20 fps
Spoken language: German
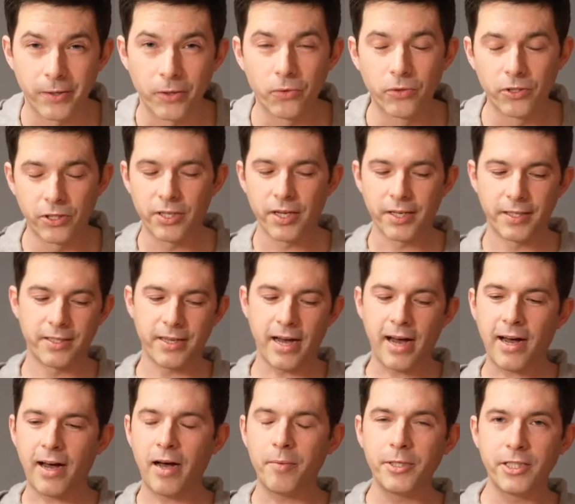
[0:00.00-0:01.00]
Und
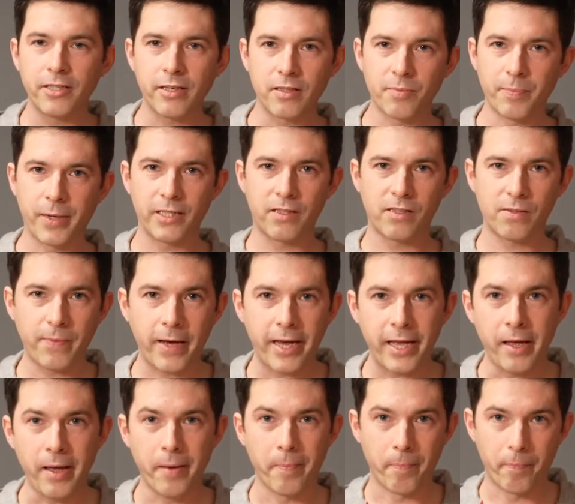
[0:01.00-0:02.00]
da habe ich jetzt mal
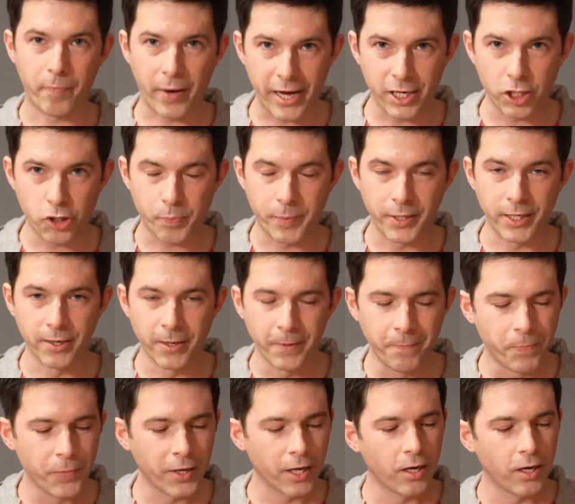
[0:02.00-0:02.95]
zwei Beispiele.